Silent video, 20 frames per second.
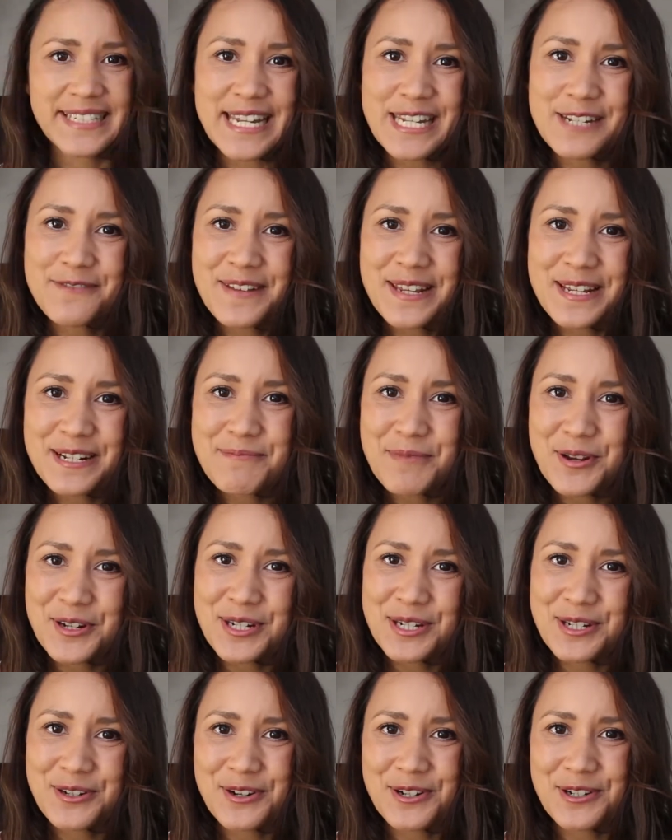Deswegen
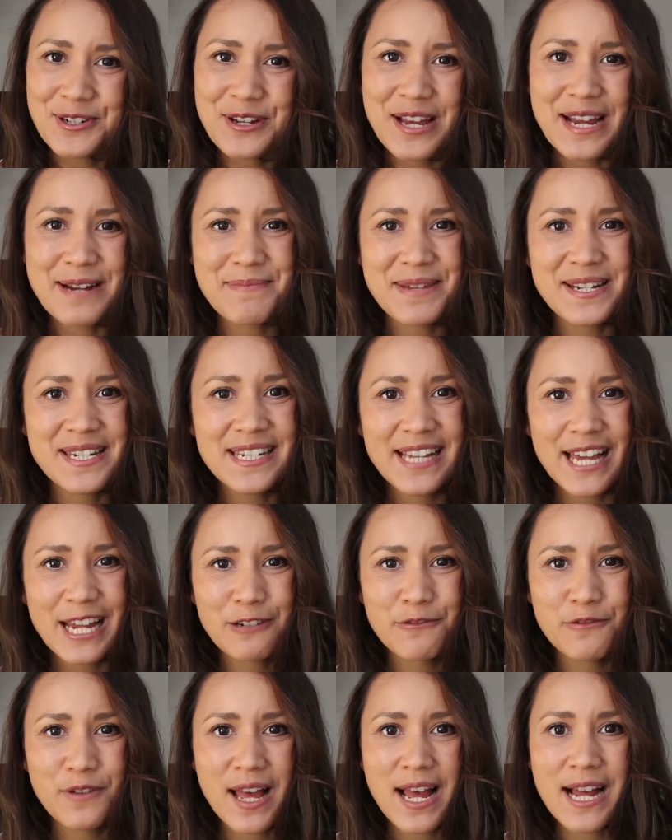möchte ich euch noch einmal
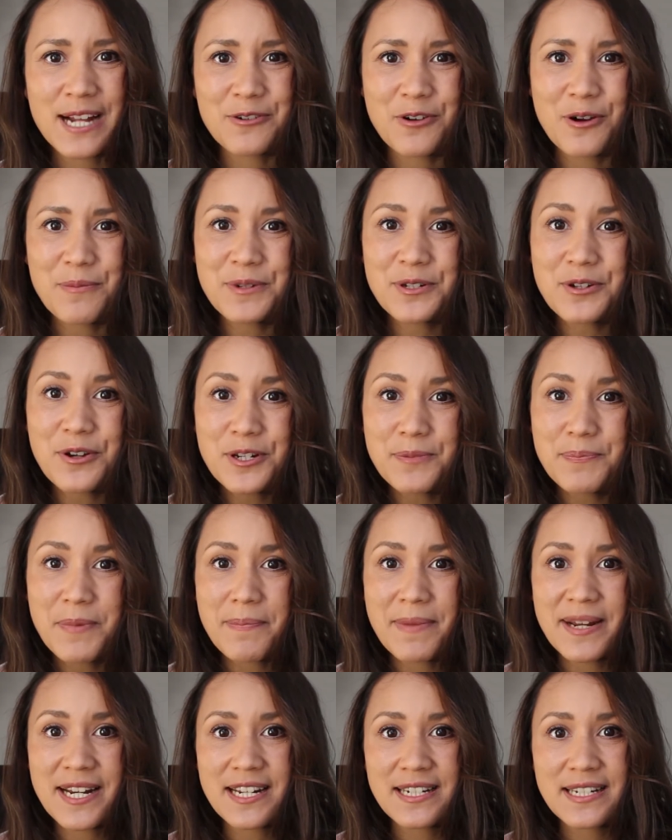direkt fragen, ob ich euch bei
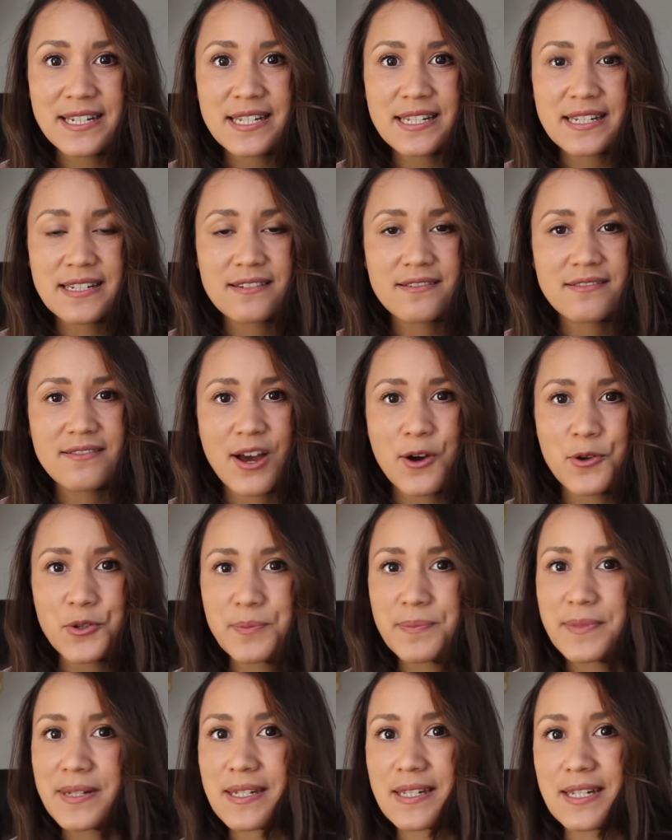meiner nächsten
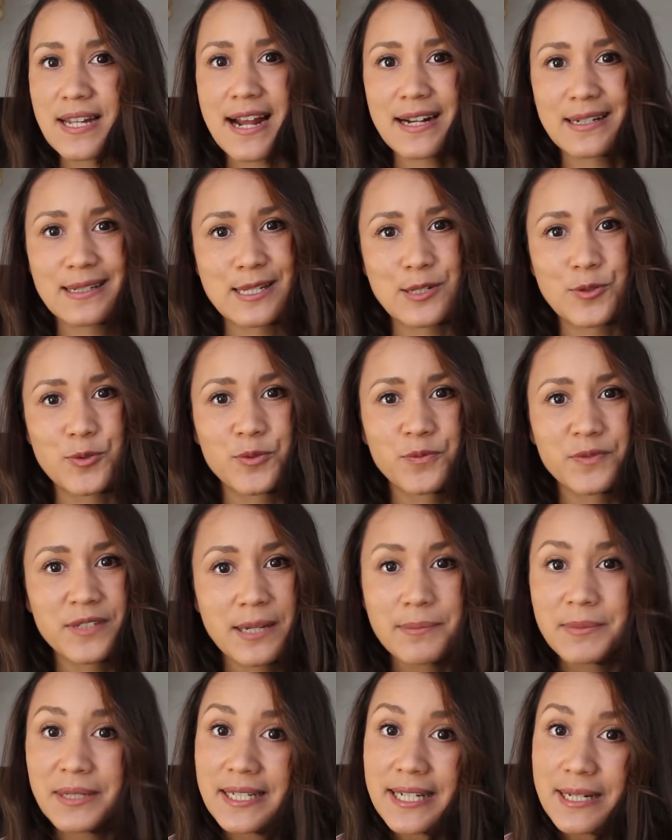Ausmist-Aktion
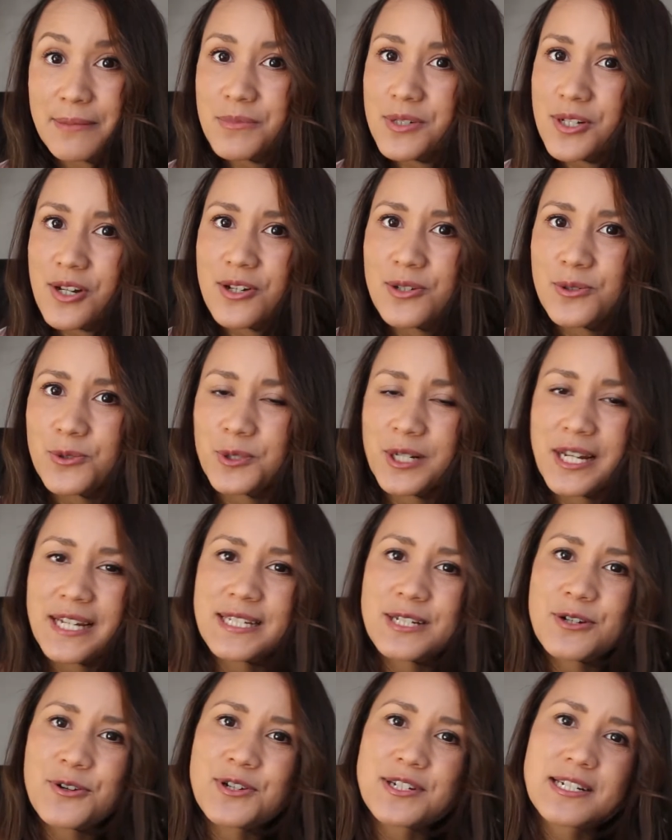wieder mitnehmen soll oder
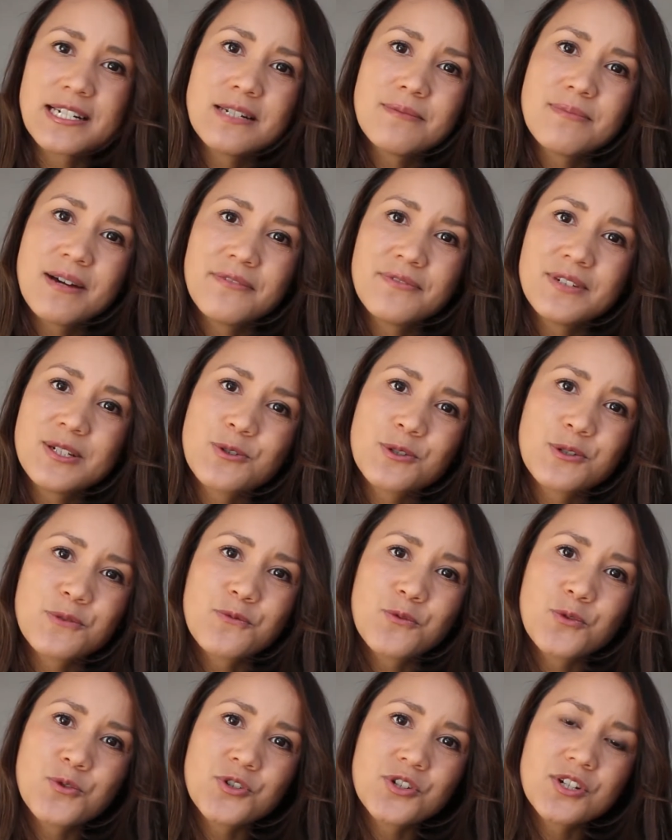ihr euch lieber
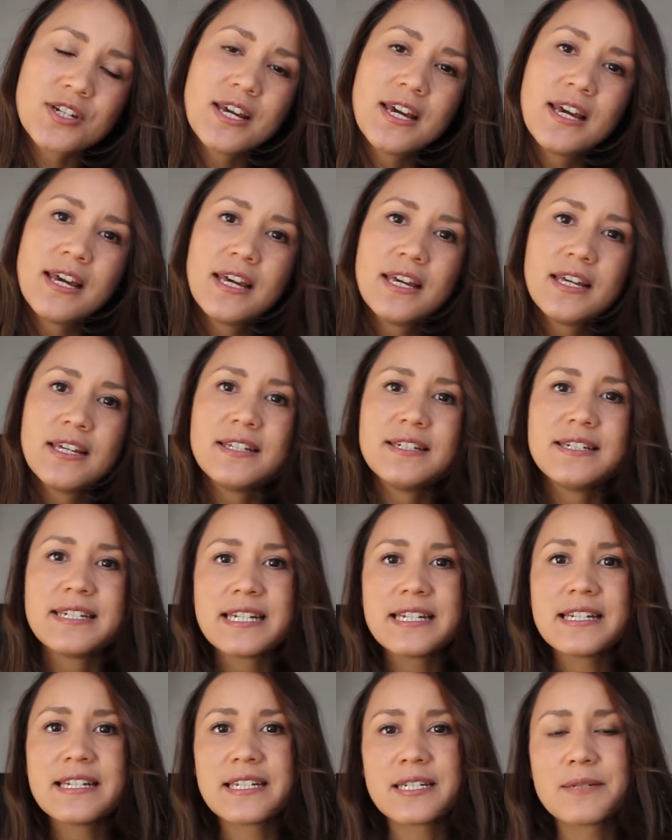Videos wünscht, in
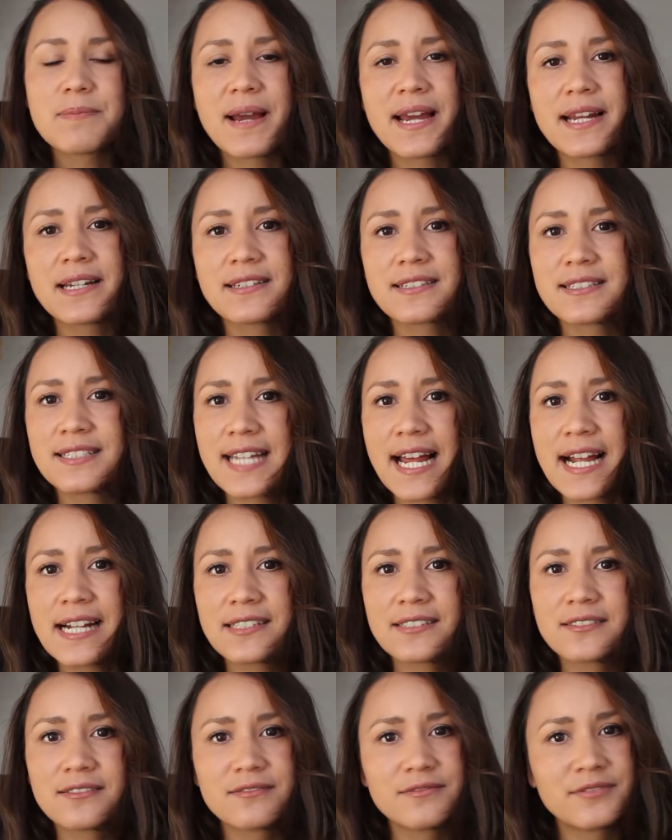denen ich meine
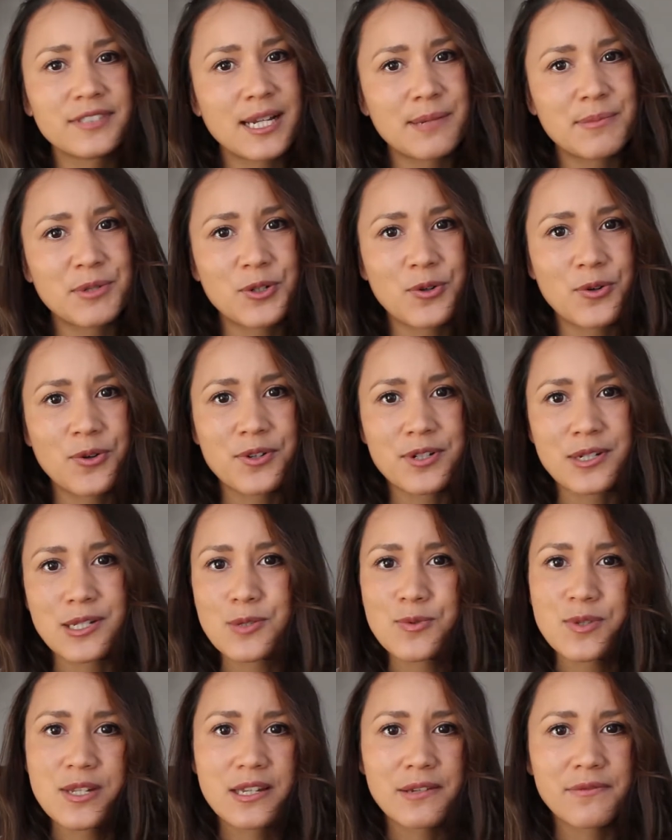Gedanken wieder mit euch
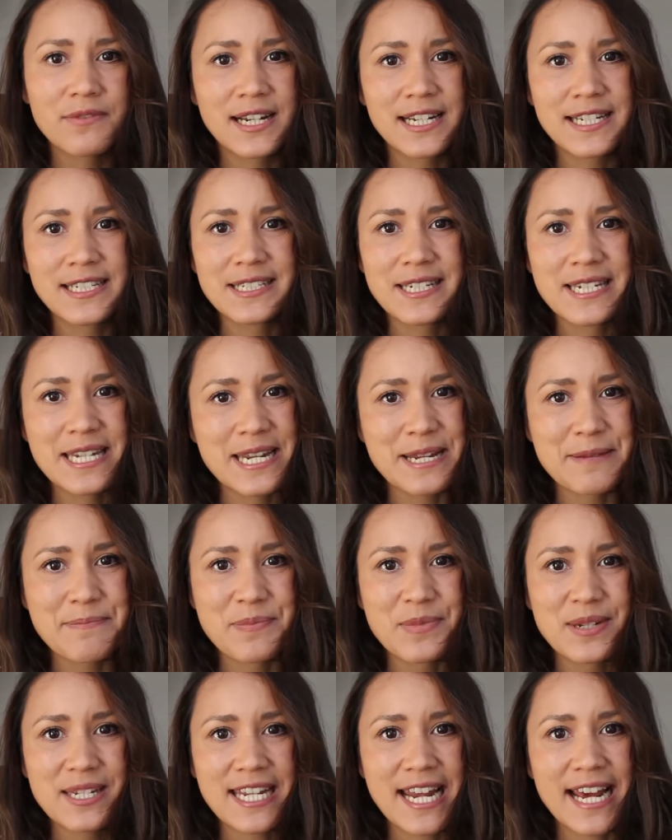zu jeweiligen
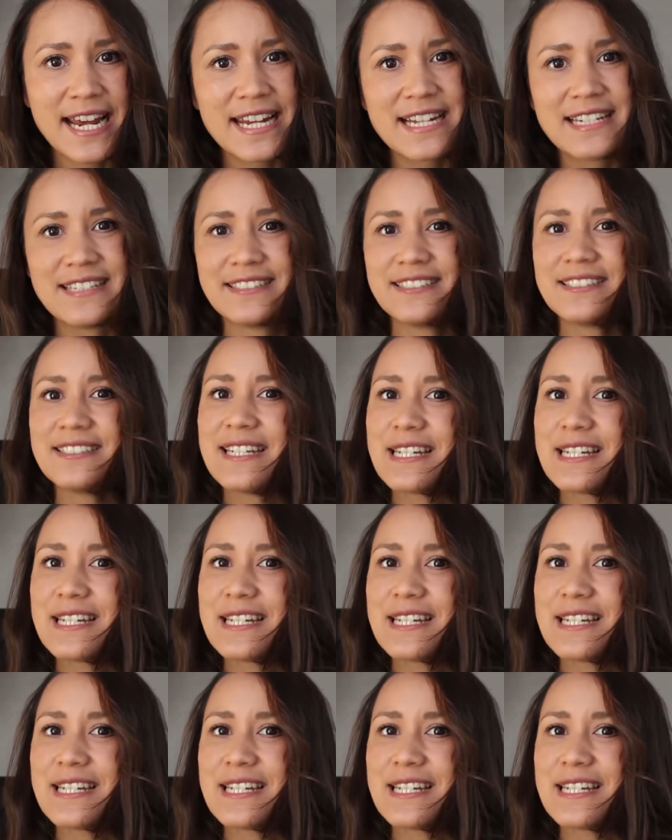Themen teile.